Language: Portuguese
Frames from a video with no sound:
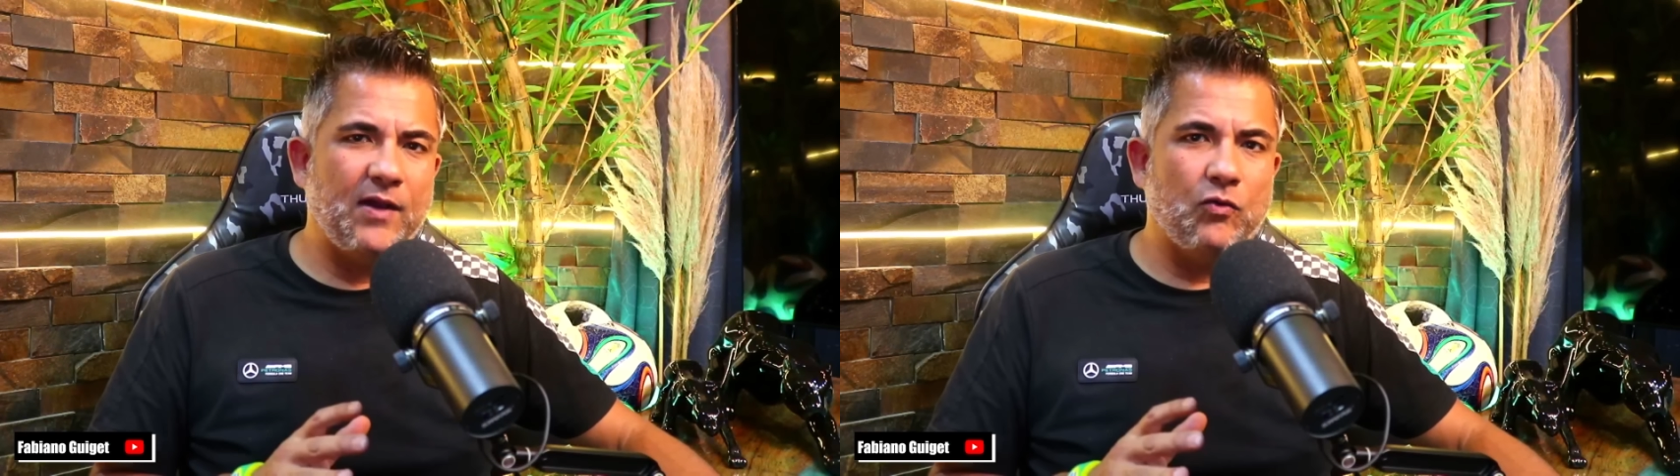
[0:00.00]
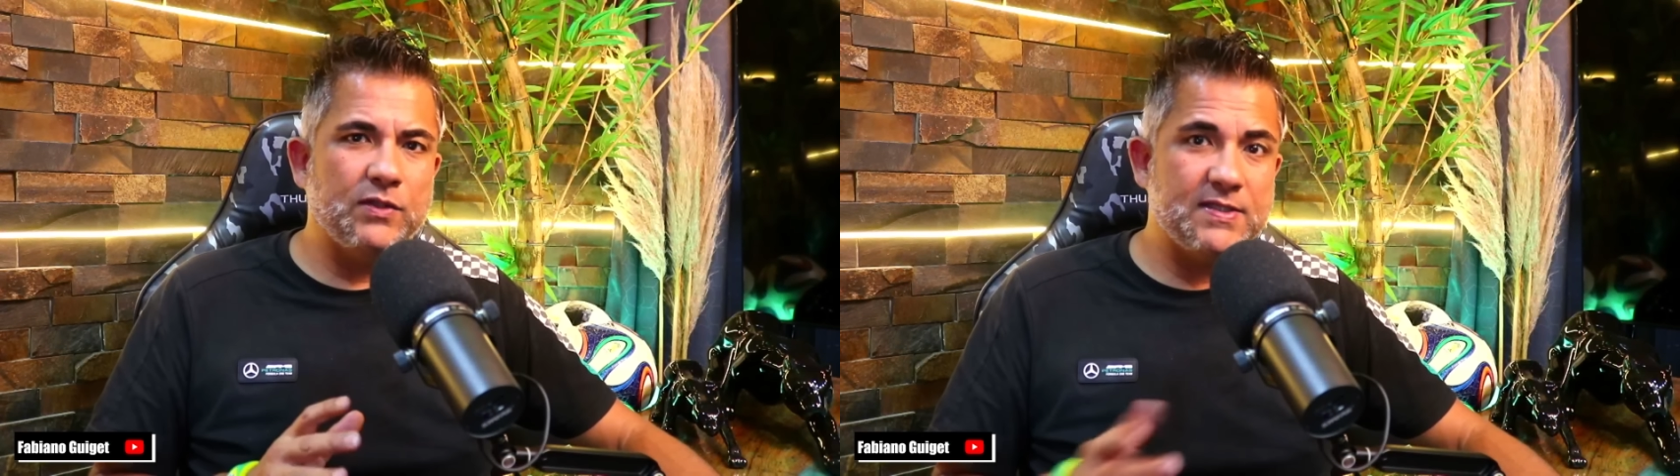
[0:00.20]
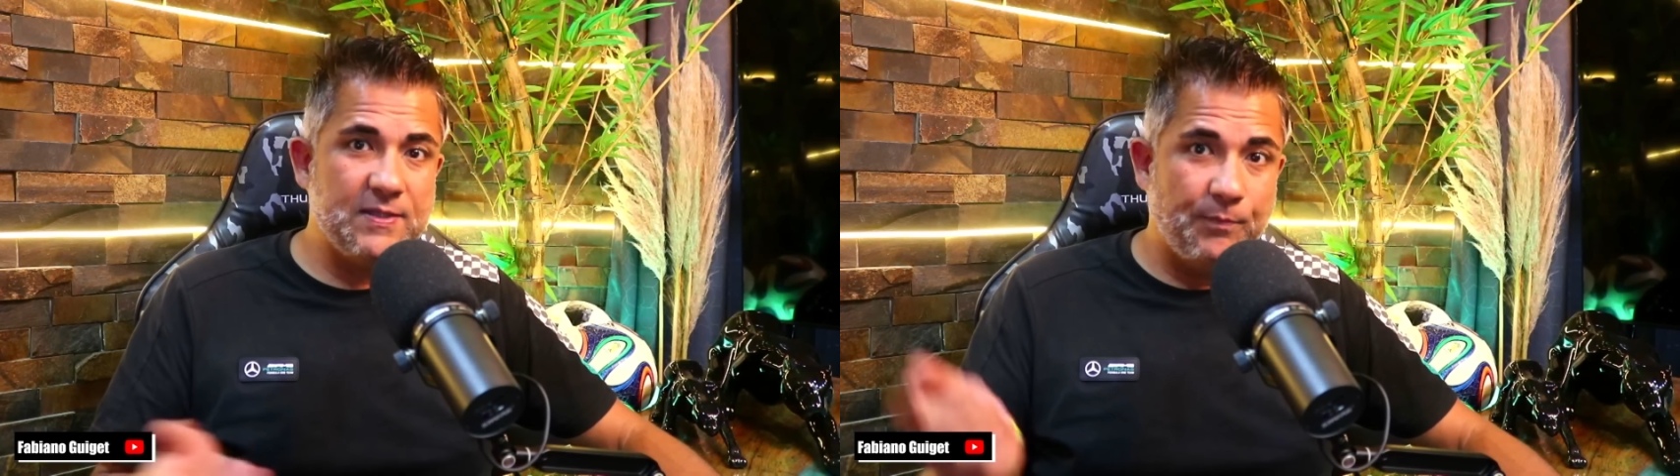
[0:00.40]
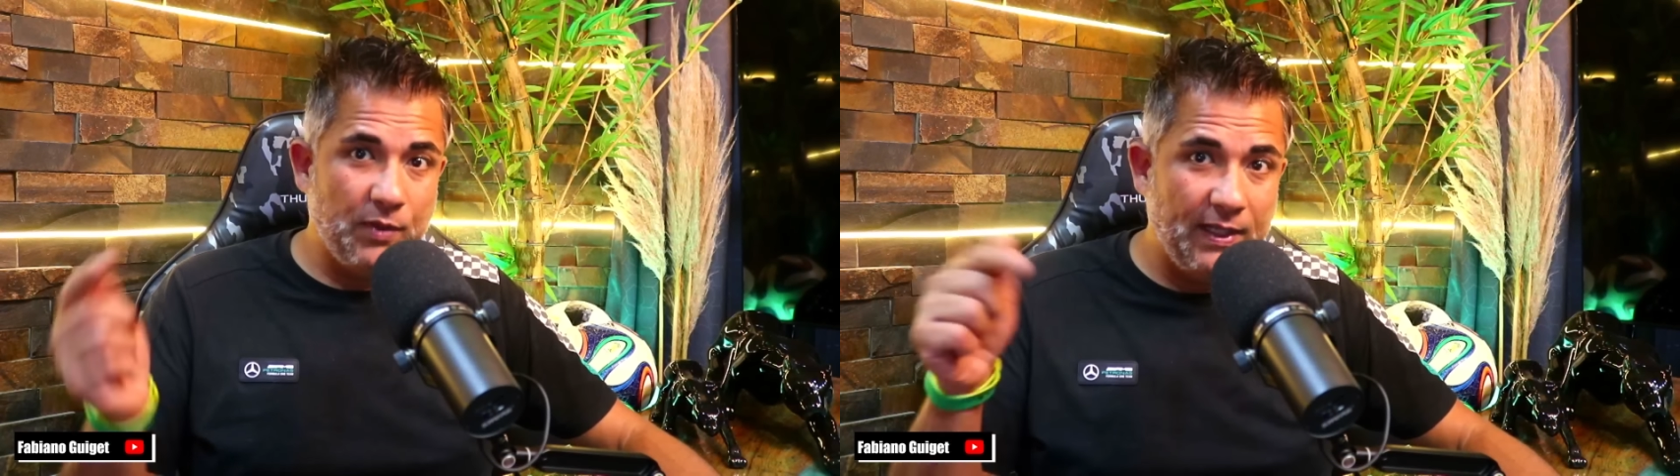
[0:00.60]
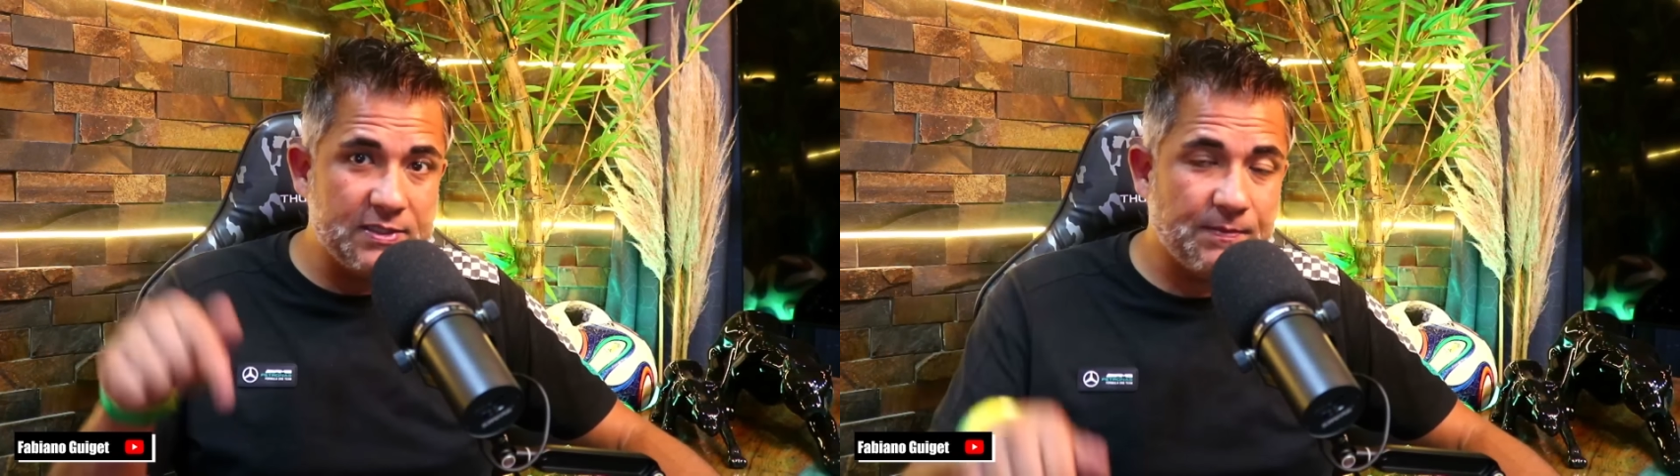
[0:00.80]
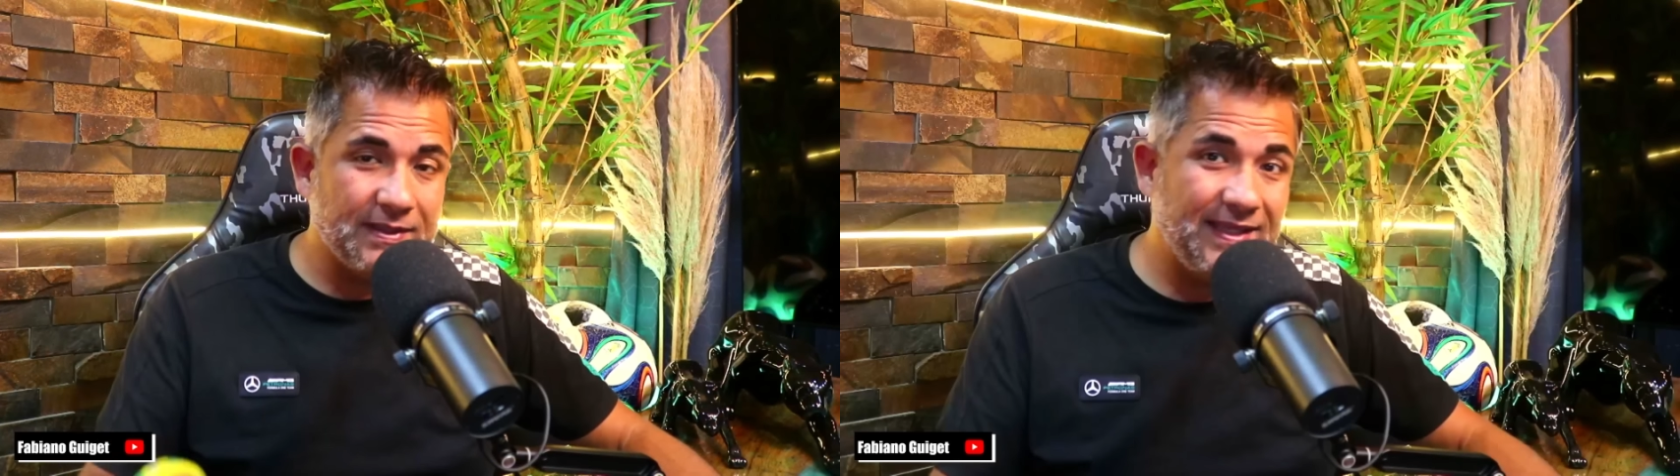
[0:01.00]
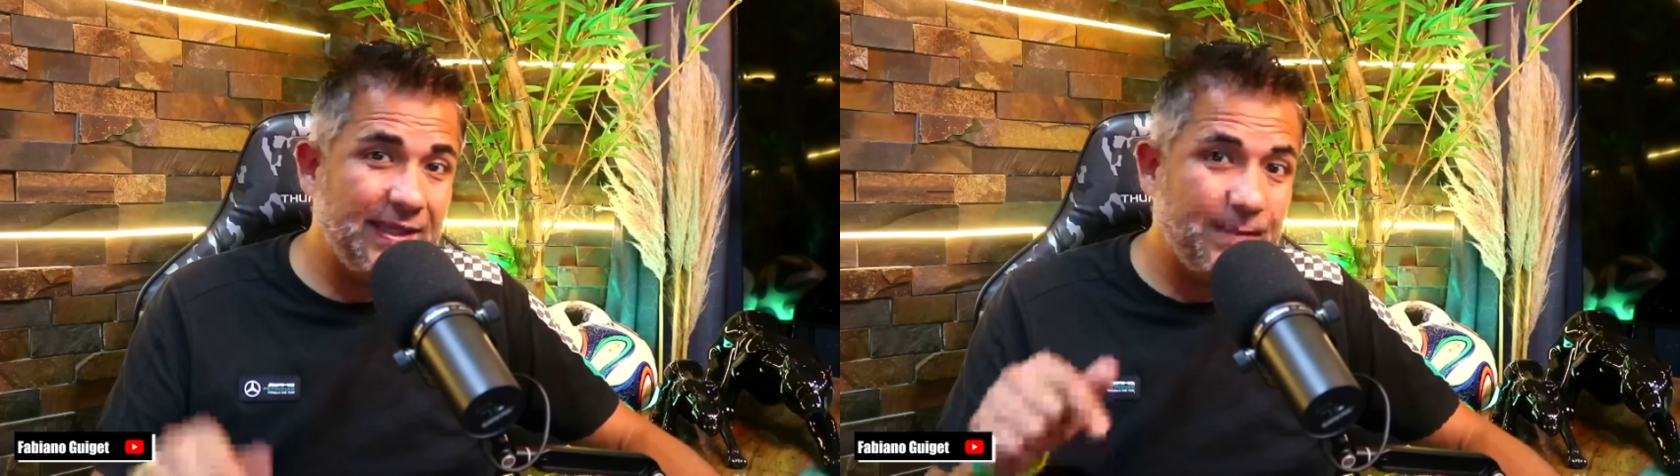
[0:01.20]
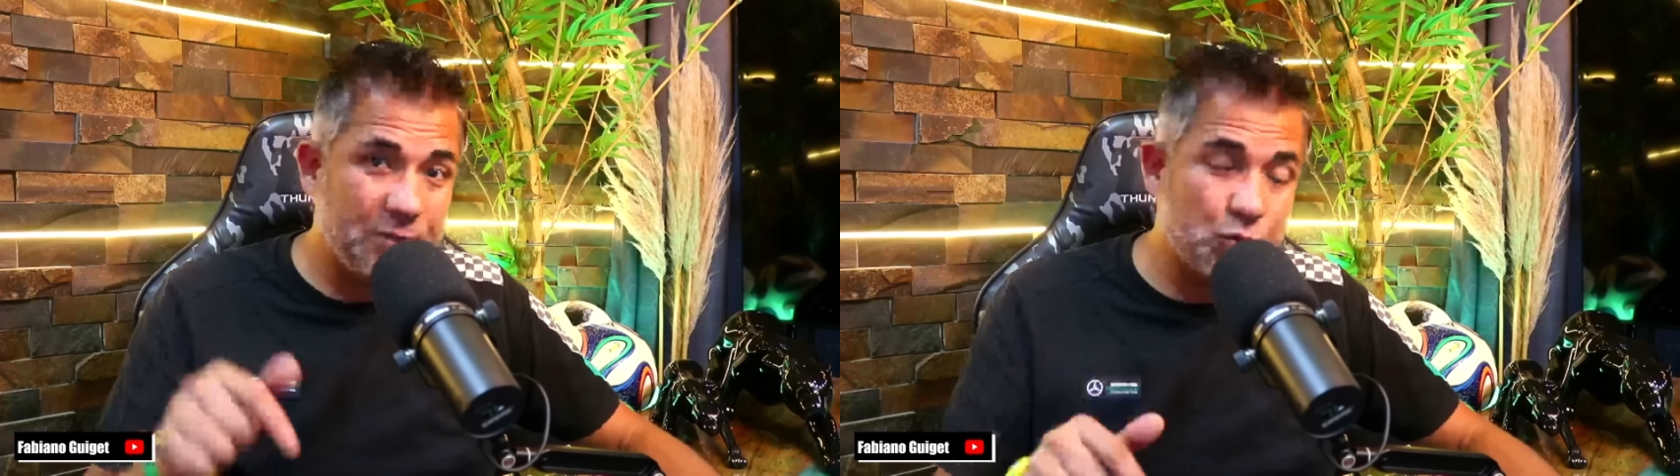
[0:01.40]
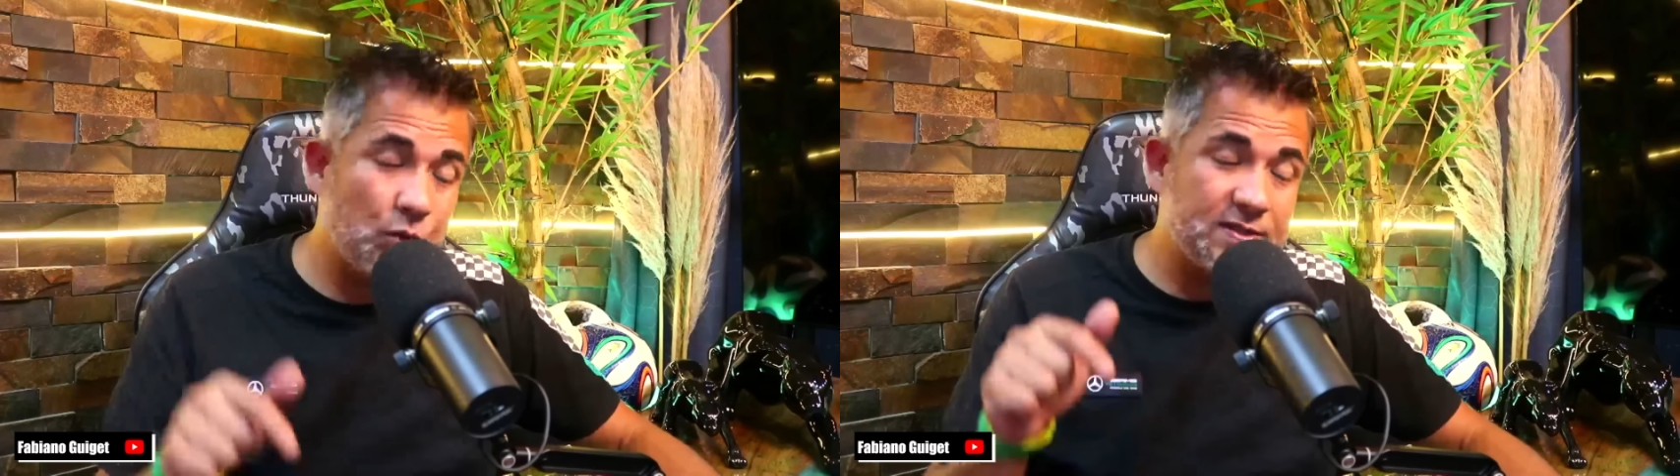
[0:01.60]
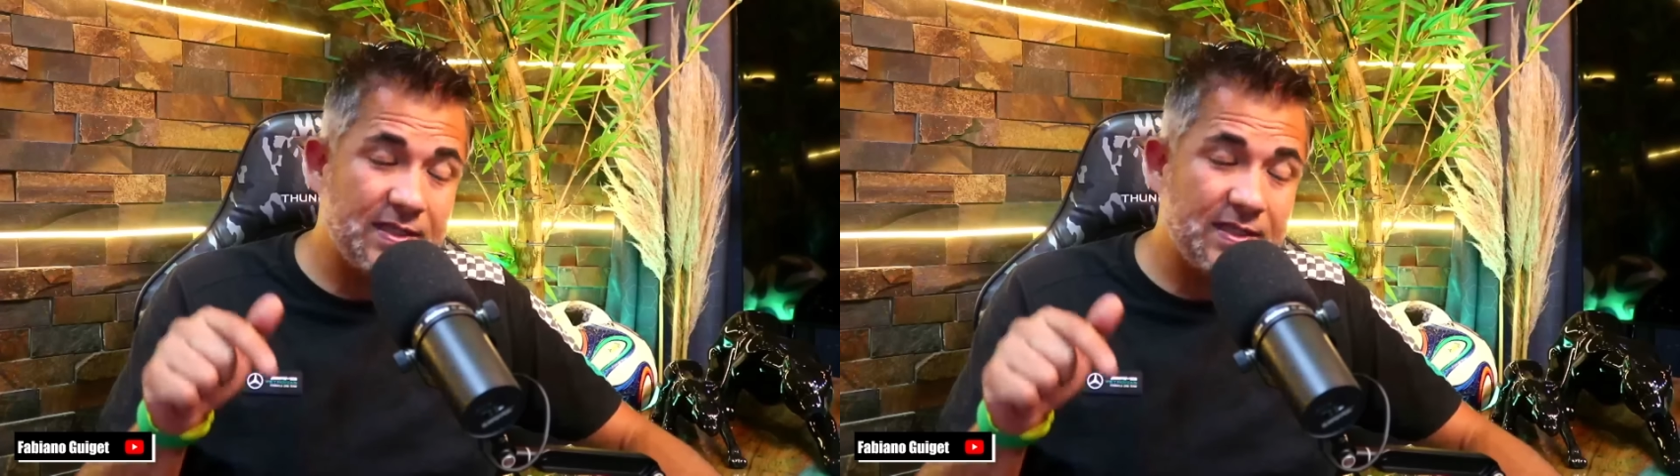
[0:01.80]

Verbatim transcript: acontecer por eles manterem pessoas